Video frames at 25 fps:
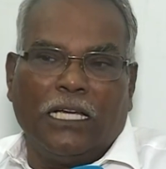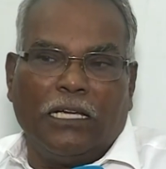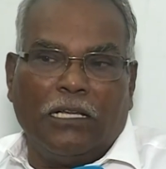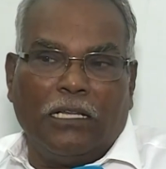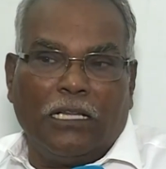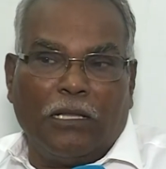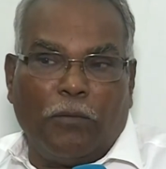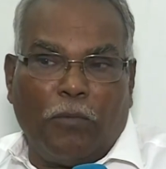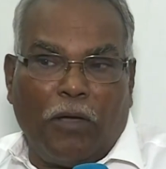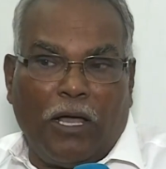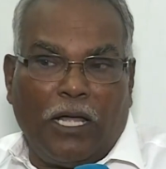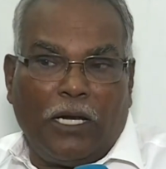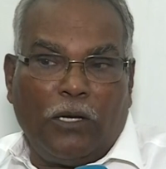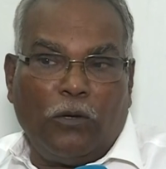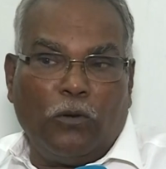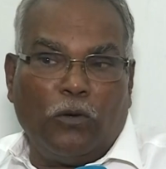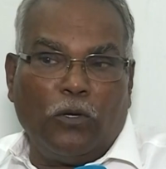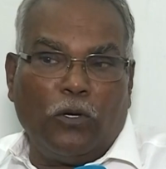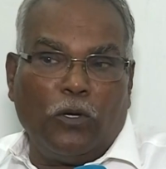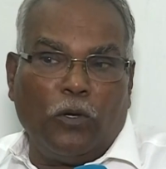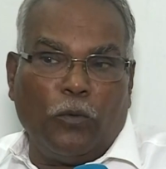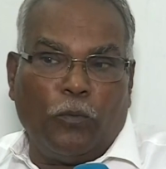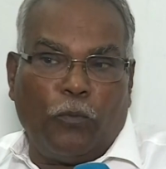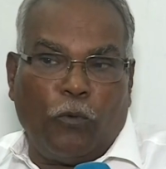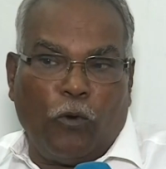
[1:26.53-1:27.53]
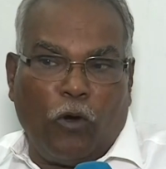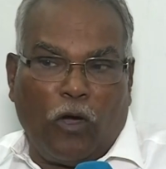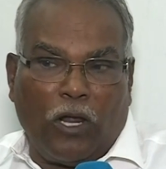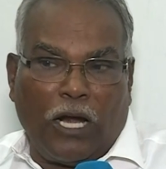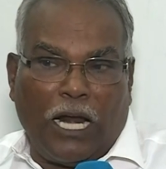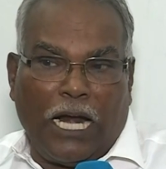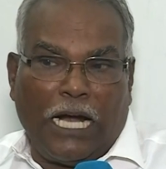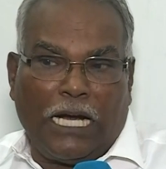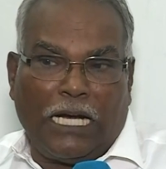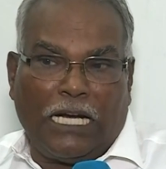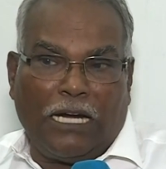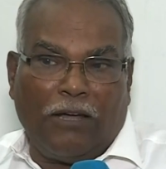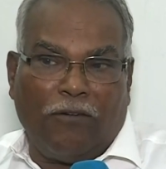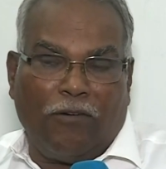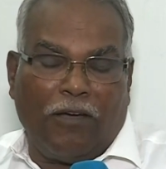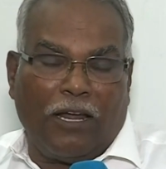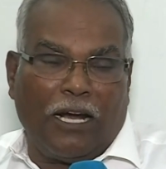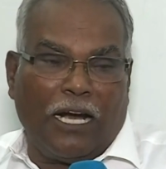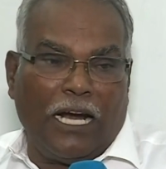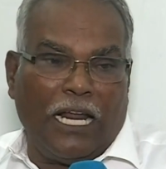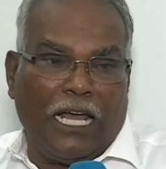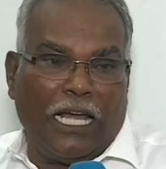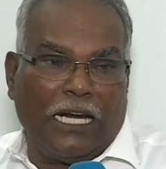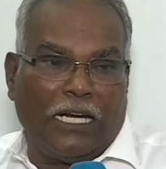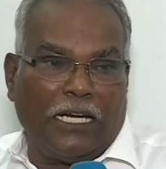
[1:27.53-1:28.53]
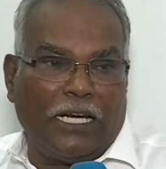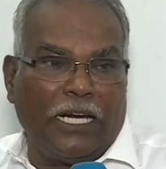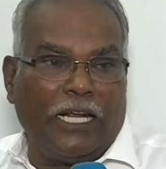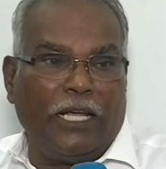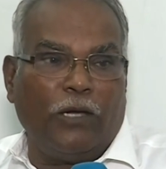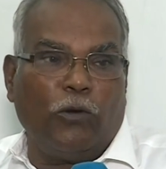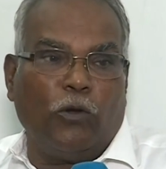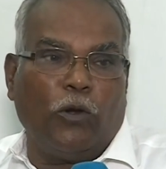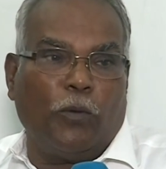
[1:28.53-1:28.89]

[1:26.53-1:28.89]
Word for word: இந்த மாதிரி ஒரு போராட்ட வரலாற்றை